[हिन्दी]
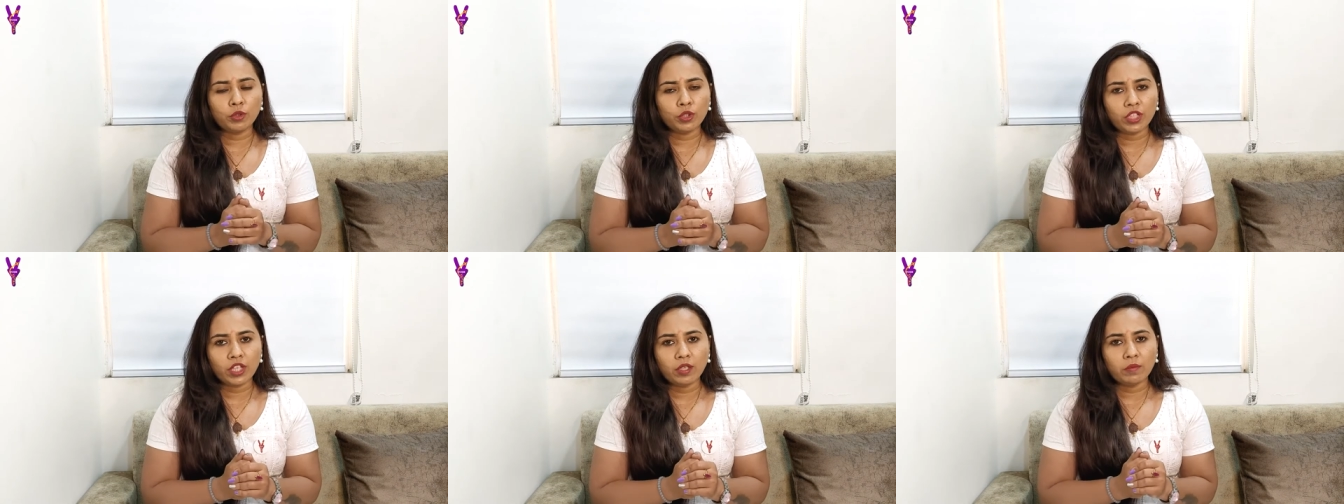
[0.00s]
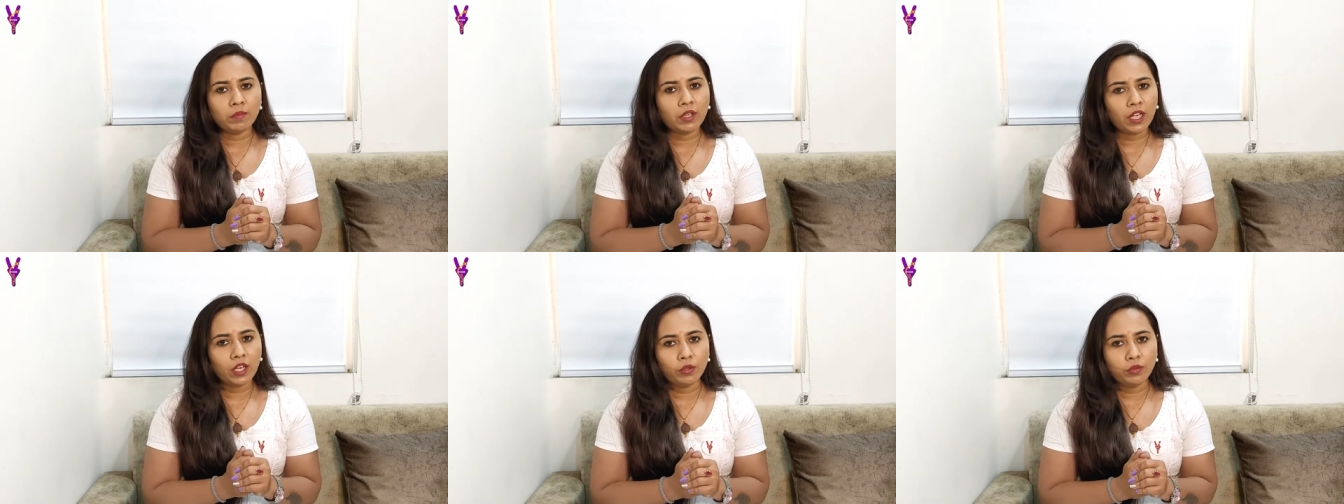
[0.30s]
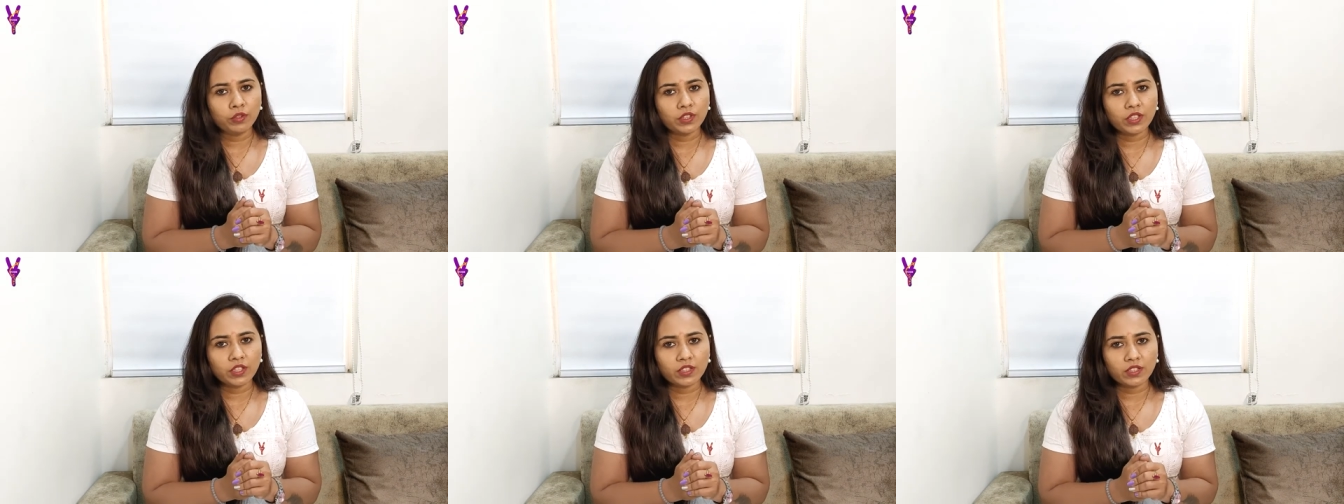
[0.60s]
मोटा हम
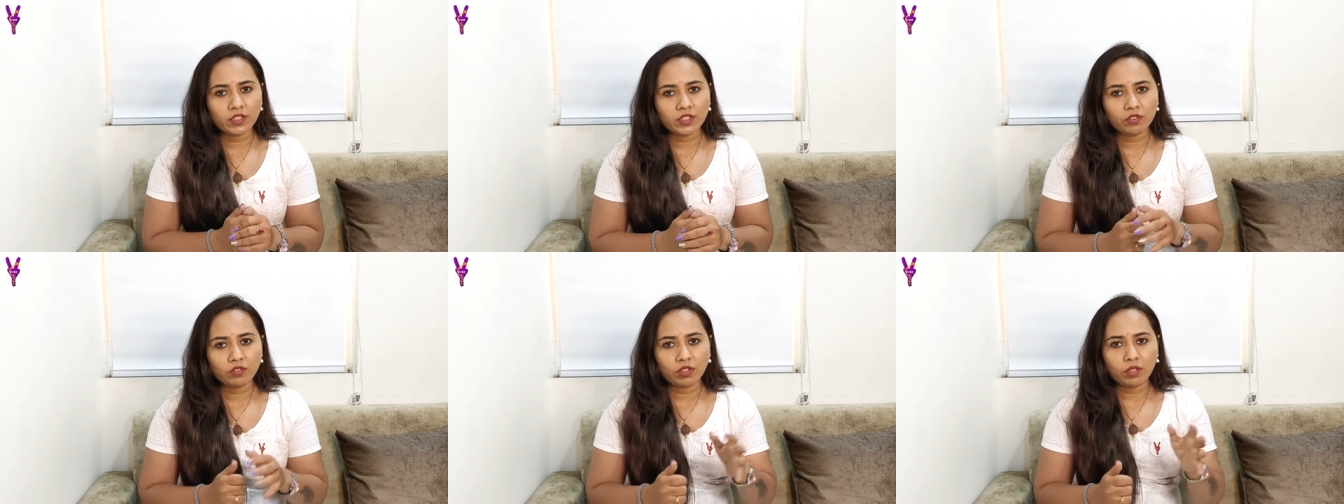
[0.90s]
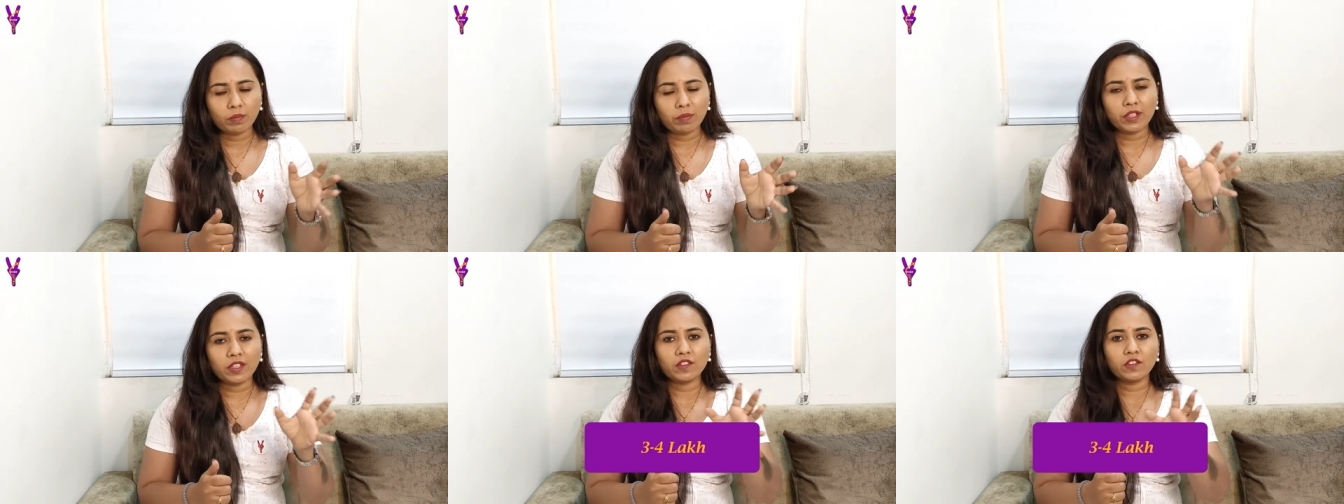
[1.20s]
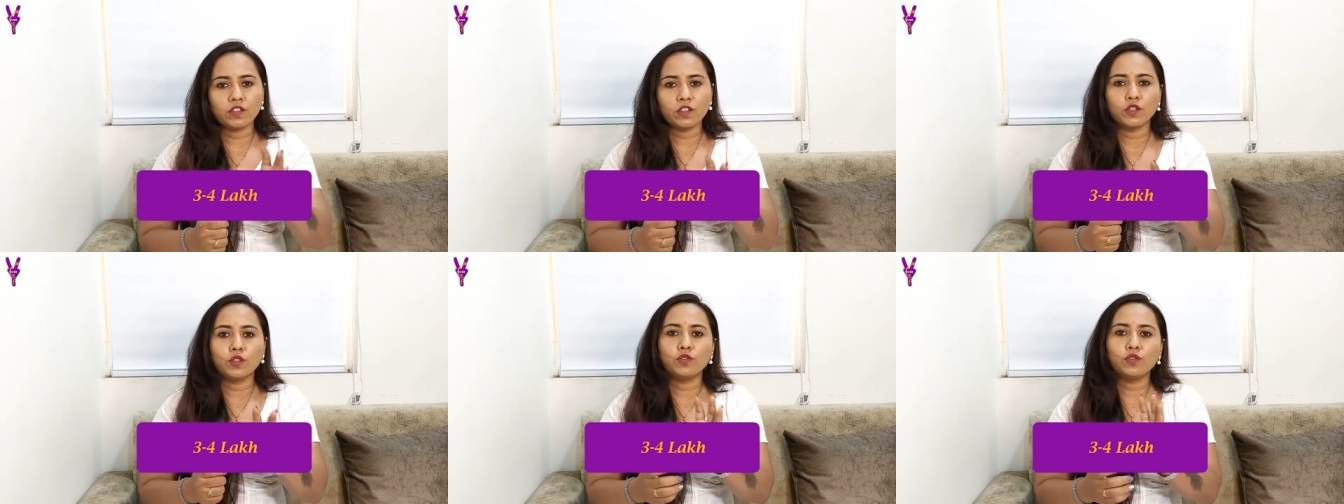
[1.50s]
काउंट करते हैं तो आपका
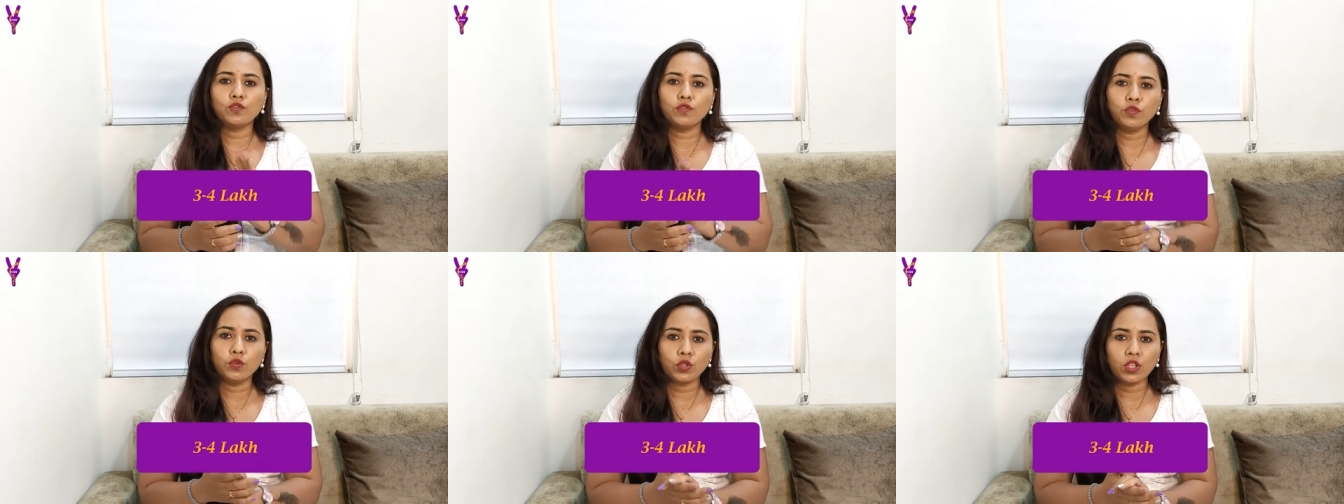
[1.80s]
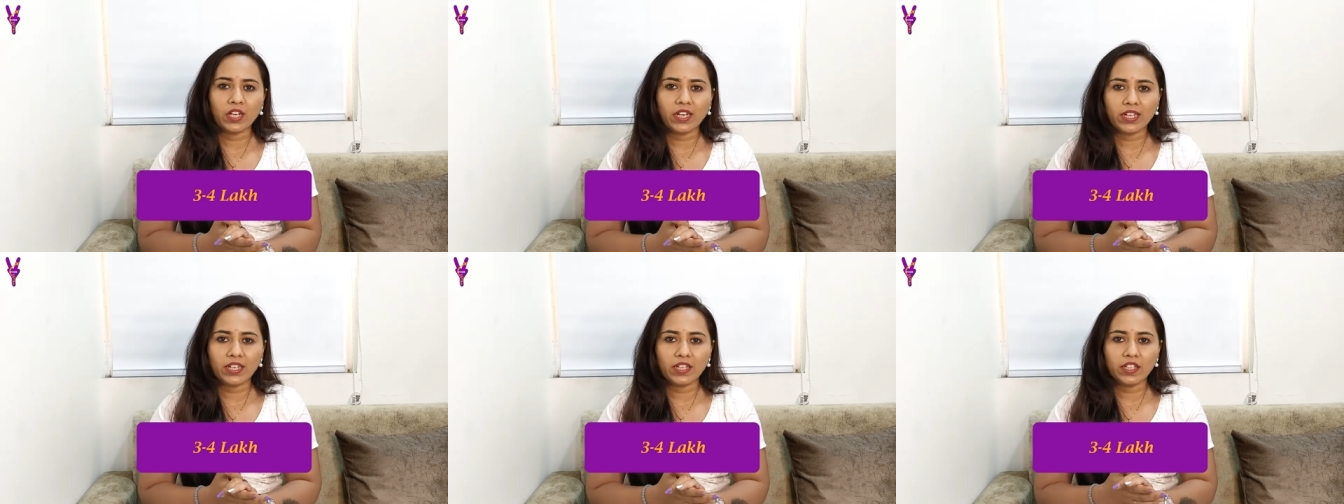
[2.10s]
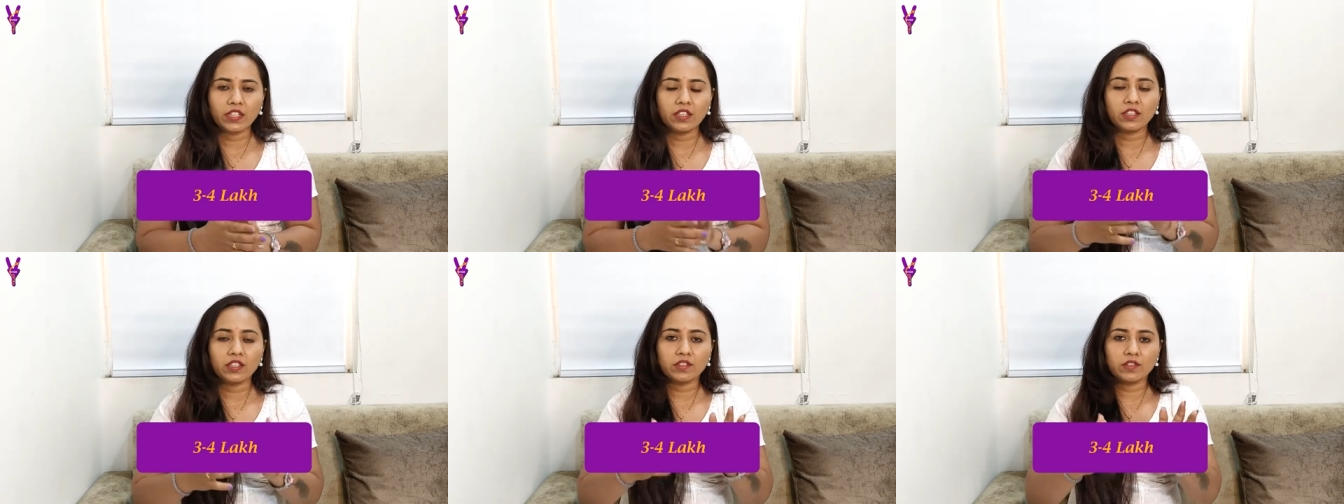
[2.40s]
थ्री टू फोर लैख
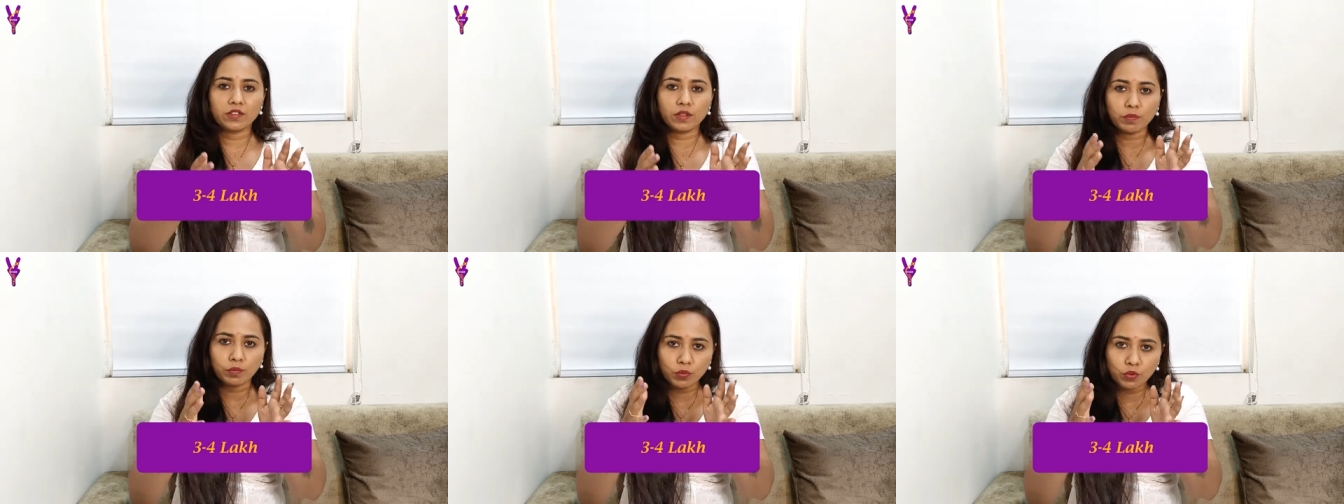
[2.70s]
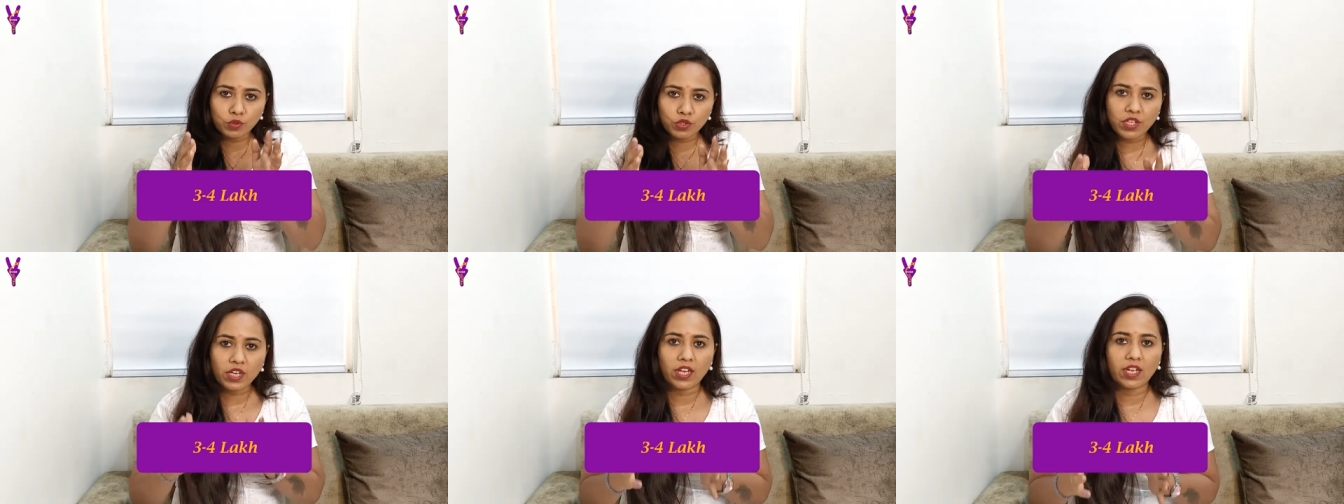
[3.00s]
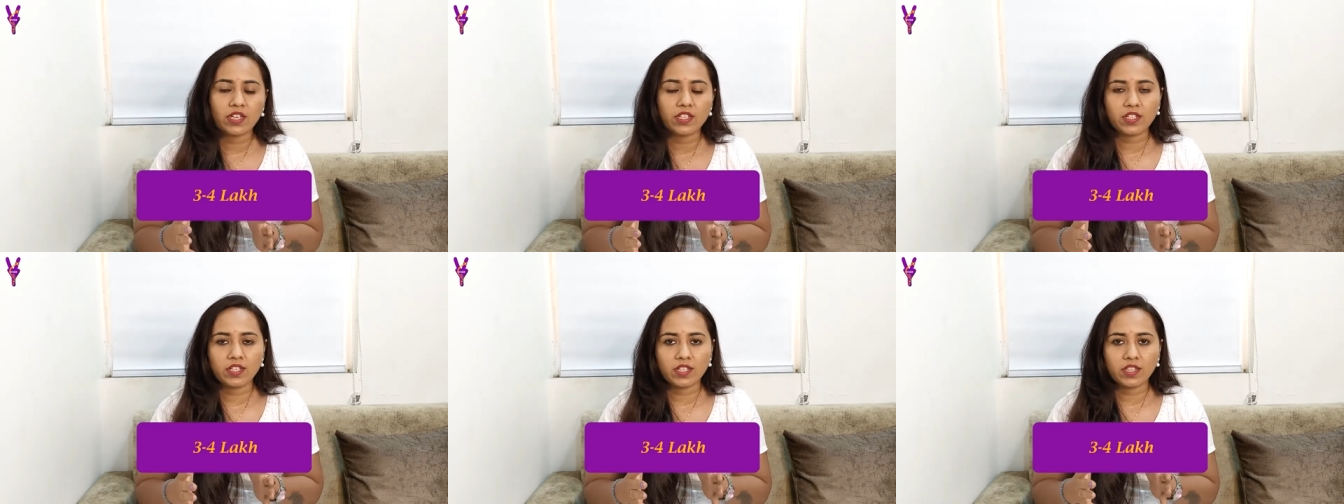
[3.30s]
के अंदर सब कुछ
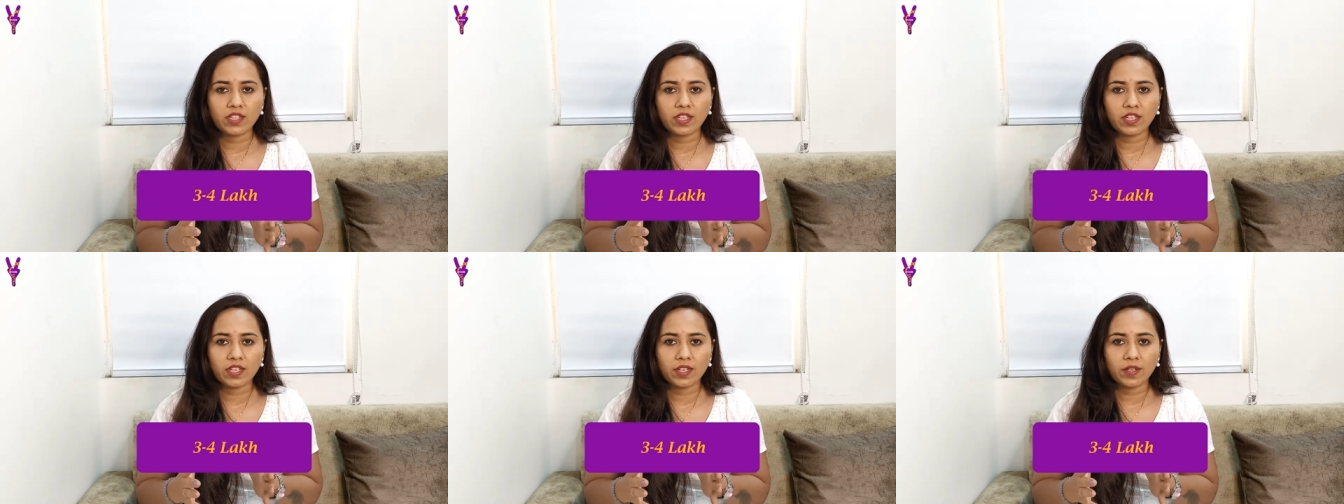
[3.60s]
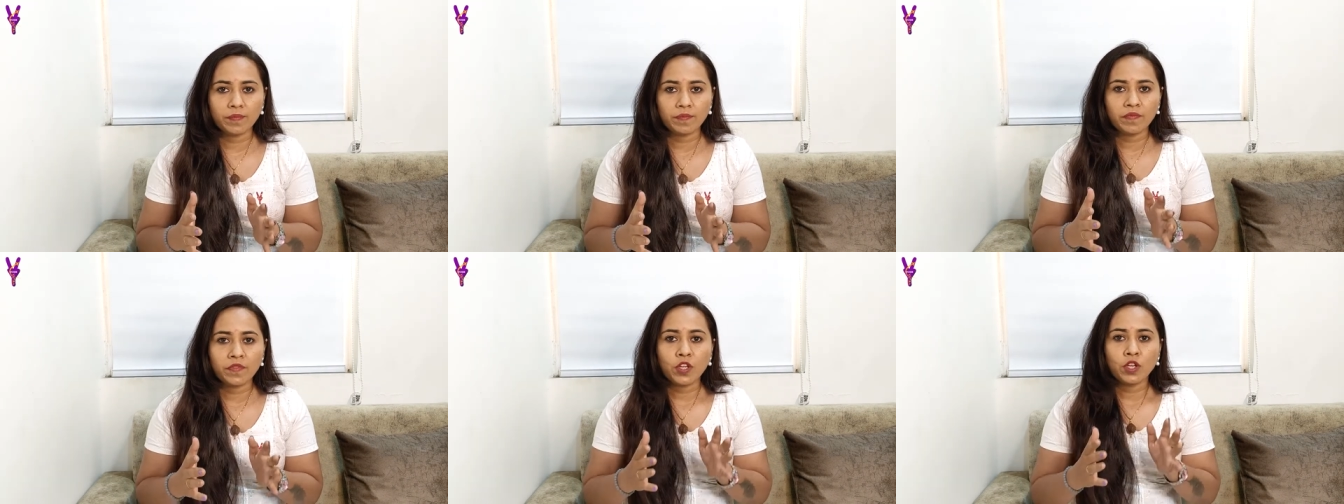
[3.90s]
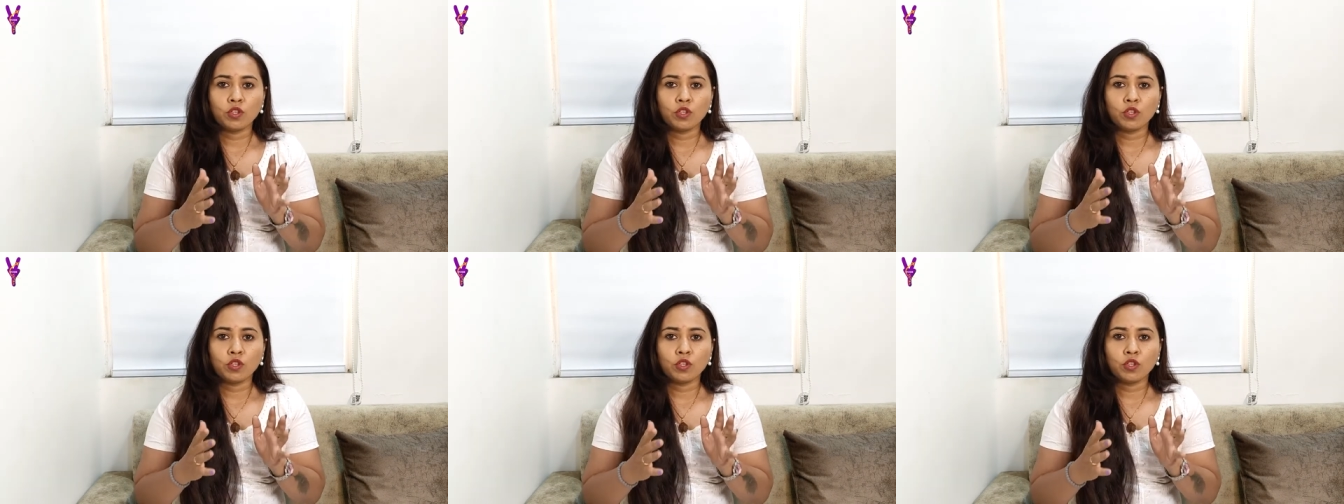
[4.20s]
आ जाता है